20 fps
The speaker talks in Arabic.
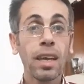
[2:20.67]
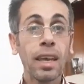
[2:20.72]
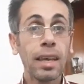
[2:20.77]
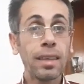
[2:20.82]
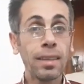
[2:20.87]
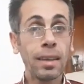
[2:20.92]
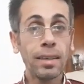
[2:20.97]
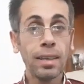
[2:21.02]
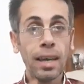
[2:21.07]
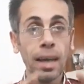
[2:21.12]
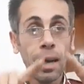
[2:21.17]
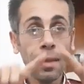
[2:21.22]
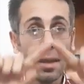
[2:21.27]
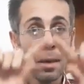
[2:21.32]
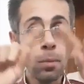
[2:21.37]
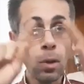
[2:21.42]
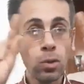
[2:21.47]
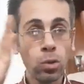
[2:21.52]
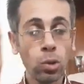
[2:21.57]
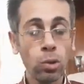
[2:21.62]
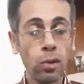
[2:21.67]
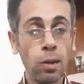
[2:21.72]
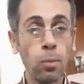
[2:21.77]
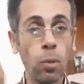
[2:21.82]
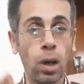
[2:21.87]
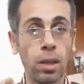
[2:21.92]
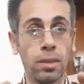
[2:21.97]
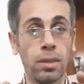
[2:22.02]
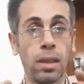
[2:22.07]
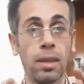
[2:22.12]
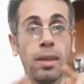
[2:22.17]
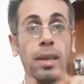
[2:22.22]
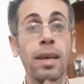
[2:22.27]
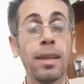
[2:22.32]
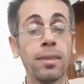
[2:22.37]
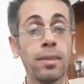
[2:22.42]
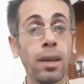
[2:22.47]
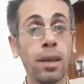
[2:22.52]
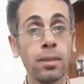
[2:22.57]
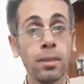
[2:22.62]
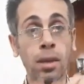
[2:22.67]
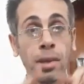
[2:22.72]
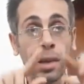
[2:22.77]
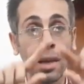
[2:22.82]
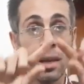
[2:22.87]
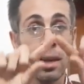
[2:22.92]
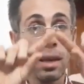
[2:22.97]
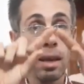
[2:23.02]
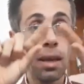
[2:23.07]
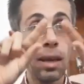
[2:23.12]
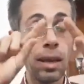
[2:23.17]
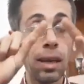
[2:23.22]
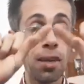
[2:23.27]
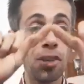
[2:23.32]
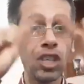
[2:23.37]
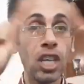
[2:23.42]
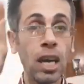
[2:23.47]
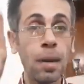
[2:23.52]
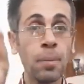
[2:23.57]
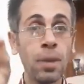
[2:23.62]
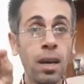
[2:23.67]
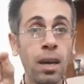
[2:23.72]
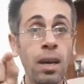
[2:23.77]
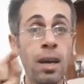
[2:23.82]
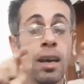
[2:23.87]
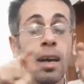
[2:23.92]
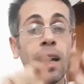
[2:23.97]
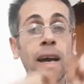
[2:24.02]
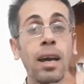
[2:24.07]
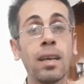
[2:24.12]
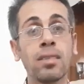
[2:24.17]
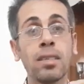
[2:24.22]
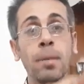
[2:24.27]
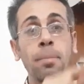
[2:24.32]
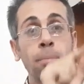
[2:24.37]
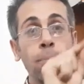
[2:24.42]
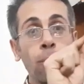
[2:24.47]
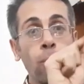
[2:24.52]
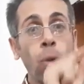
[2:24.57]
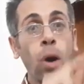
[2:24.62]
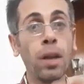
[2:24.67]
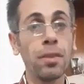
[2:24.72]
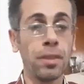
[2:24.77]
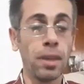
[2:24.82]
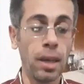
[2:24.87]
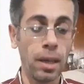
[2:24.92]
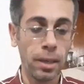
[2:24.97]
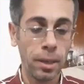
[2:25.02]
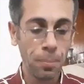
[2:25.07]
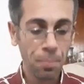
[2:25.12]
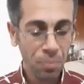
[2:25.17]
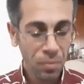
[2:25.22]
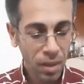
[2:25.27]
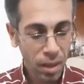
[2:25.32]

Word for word: اذا هذا المقصود في المعدل ان تختار الجامعه حسب معدلك